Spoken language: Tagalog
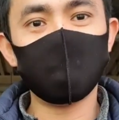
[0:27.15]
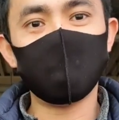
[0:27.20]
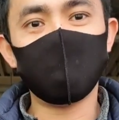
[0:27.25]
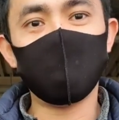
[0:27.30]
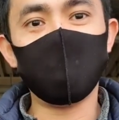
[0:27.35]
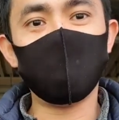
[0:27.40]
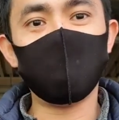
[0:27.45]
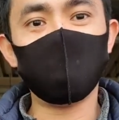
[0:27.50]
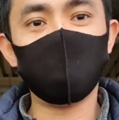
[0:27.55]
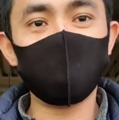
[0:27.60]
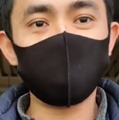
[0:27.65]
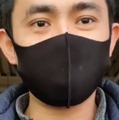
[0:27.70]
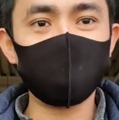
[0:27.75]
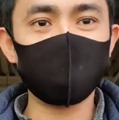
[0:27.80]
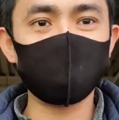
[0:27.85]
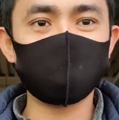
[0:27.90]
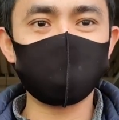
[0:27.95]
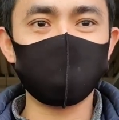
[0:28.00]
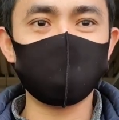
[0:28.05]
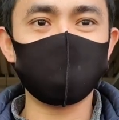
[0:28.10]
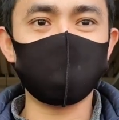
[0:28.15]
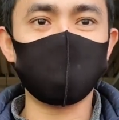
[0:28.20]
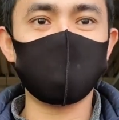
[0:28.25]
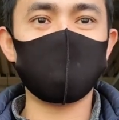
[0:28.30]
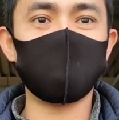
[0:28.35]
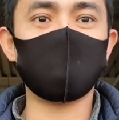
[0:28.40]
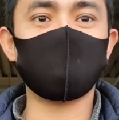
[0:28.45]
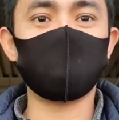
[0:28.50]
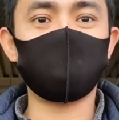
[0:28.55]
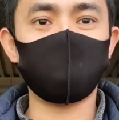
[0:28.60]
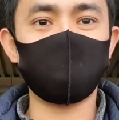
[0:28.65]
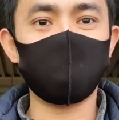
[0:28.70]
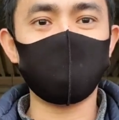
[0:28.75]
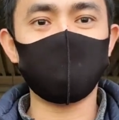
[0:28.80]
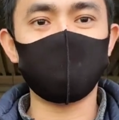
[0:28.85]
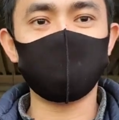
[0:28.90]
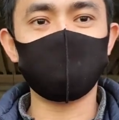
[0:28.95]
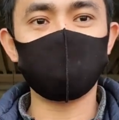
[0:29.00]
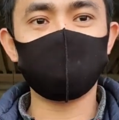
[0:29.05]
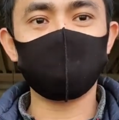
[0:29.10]
uh, ah, learning center na
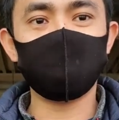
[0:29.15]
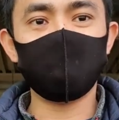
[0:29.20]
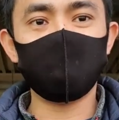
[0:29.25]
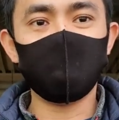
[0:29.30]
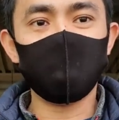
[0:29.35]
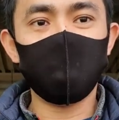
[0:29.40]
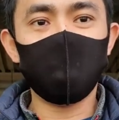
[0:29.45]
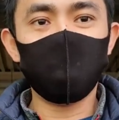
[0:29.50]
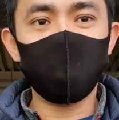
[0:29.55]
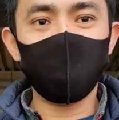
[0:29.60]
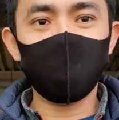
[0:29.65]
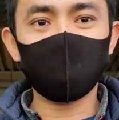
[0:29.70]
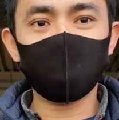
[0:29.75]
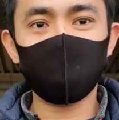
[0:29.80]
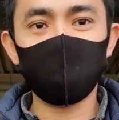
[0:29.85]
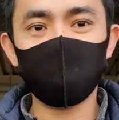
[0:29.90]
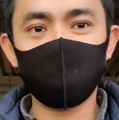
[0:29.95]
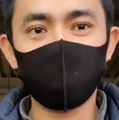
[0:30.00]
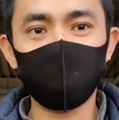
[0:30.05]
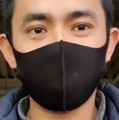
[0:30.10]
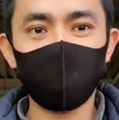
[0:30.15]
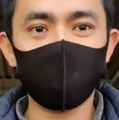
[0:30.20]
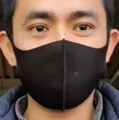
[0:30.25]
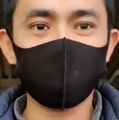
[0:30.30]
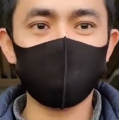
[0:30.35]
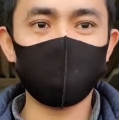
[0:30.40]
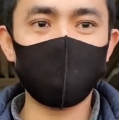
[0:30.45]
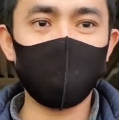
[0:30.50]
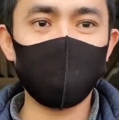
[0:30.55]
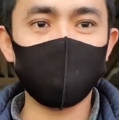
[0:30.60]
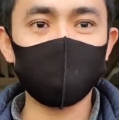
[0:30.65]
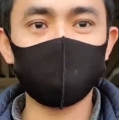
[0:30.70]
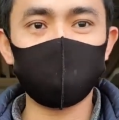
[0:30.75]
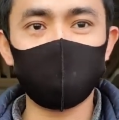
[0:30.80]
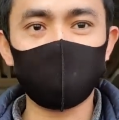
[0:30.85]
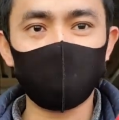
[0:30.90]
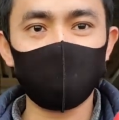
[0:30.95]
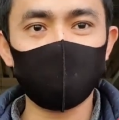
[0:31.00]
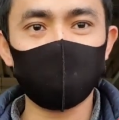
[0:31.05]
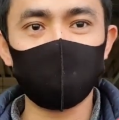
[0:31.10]
Korean pangatlo po ay dapat
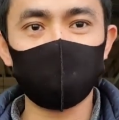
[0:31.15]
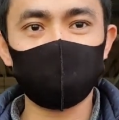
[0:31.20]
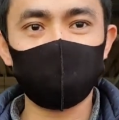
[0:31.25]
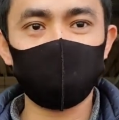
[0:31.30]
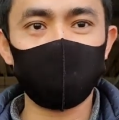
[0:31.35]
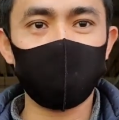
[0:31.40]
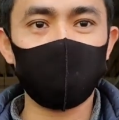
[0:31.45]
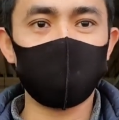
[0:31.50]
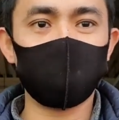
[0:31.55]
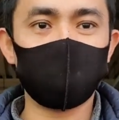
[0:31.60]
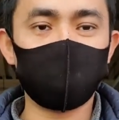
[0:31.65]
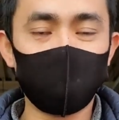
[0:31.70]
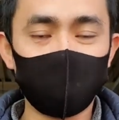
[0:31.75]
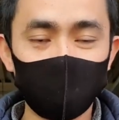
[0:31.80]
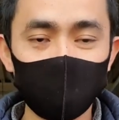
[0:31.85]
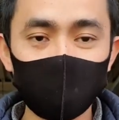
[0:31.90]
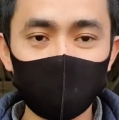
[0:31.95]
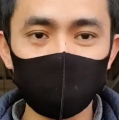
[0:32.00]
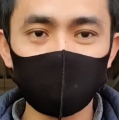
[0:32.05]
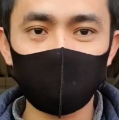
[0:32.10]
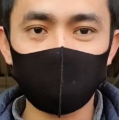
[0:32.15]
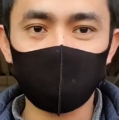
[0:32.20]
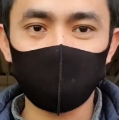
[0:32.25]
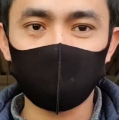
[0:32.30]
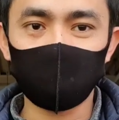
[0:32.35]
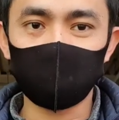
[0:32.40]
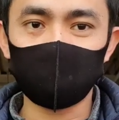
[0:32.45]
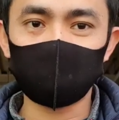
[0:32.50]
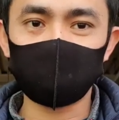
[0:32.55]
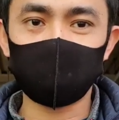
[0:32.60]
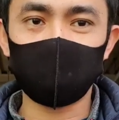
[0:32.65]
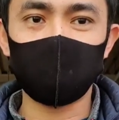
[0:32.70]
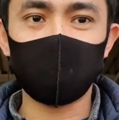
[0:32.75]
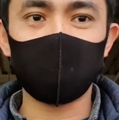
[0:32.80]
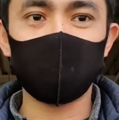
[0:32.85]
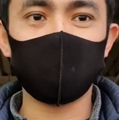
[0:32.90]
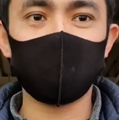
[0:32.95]
mag-enroll ko pa. Mag-enroll ka po sa